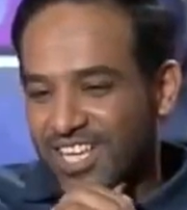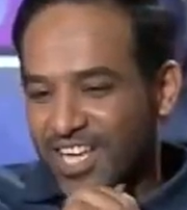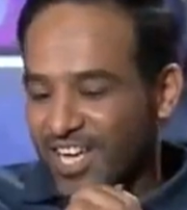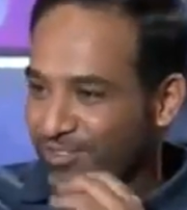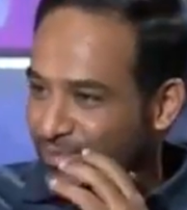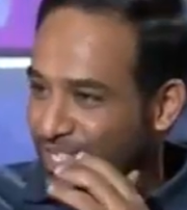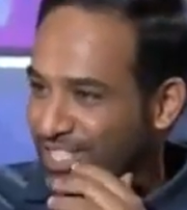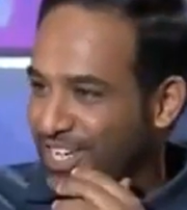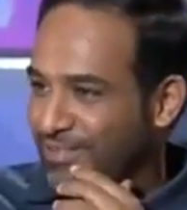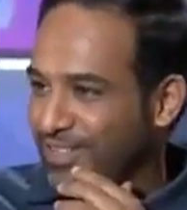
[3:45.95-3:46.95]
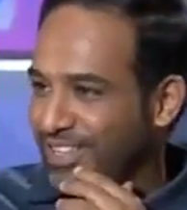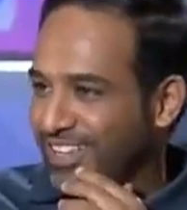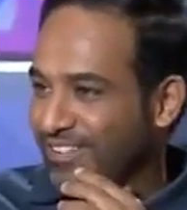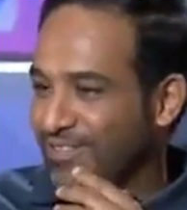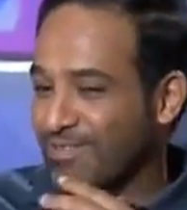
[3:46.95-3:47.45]
تعرف البيت الشعبي
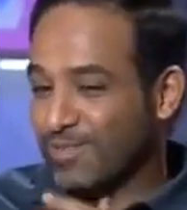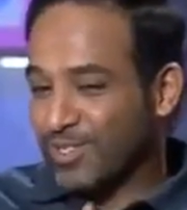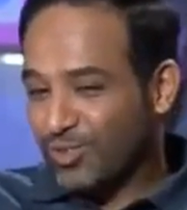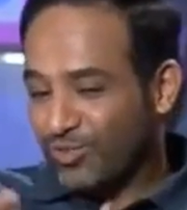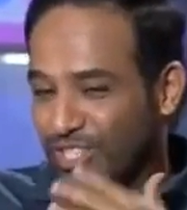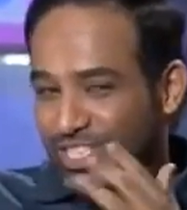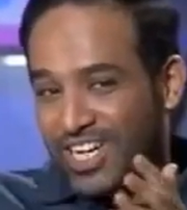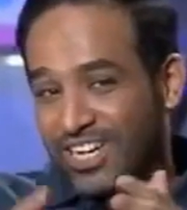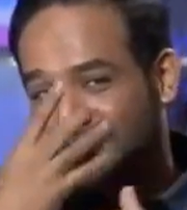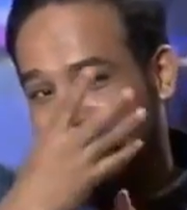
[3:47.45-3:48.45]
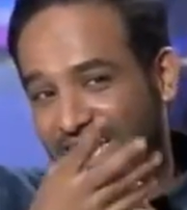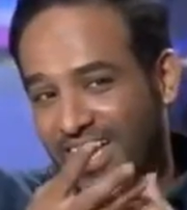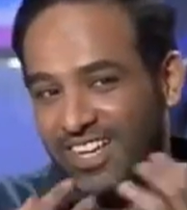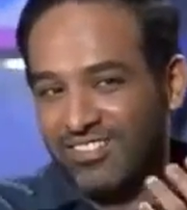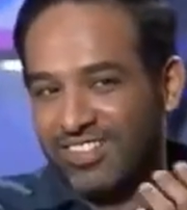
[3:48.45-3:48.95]
فلما تشوف الاشياء اللي في
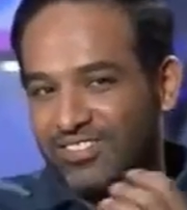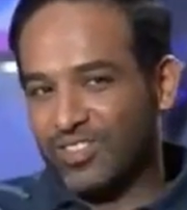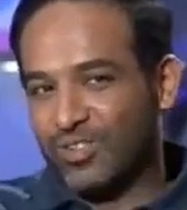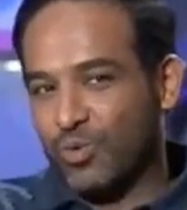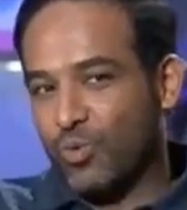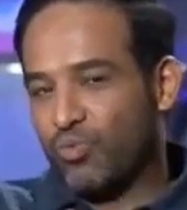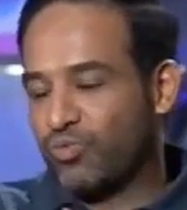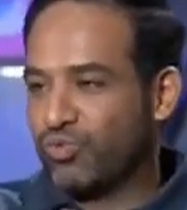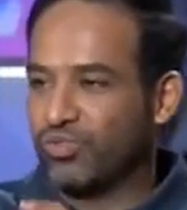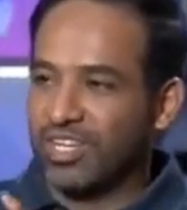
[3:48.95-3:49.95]
الدعايه في التلفزيون اوف